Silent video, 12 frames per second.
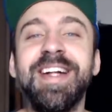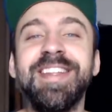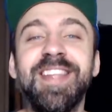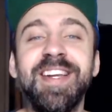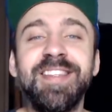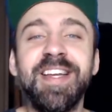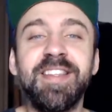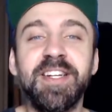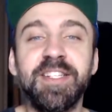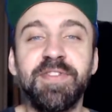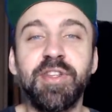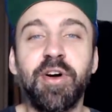
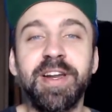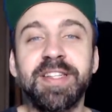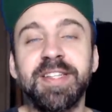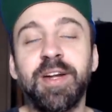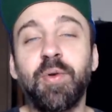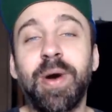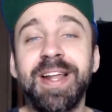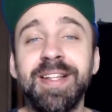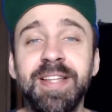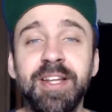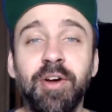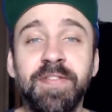33 vitórias e
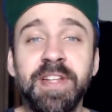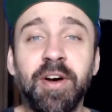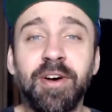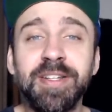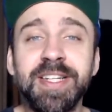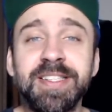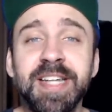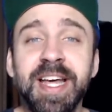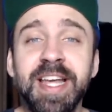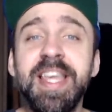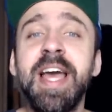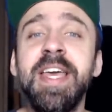49 derrotas,
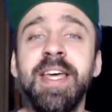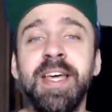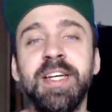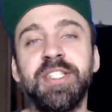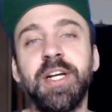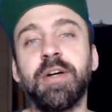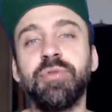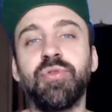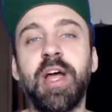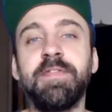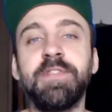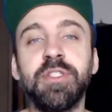e aí chega o
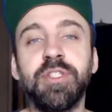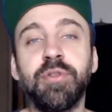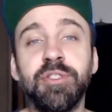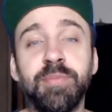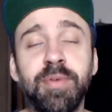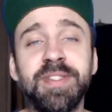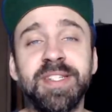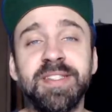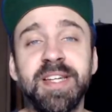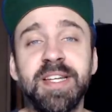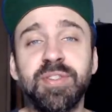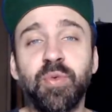draft de
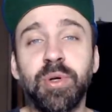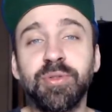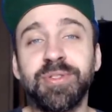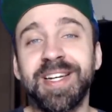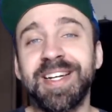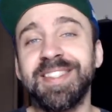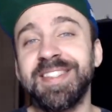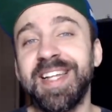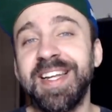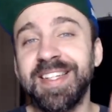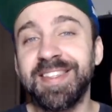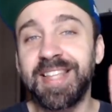2016, quando os Nuggets
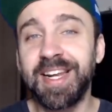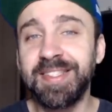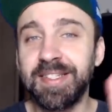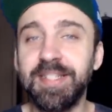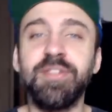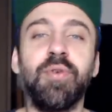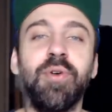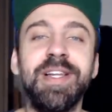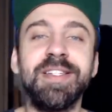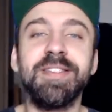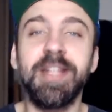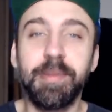têm 3
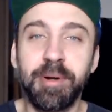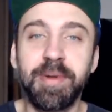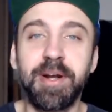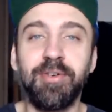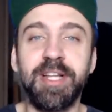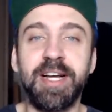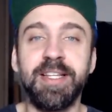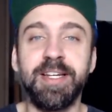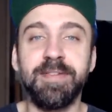escolhas na primeira rodada.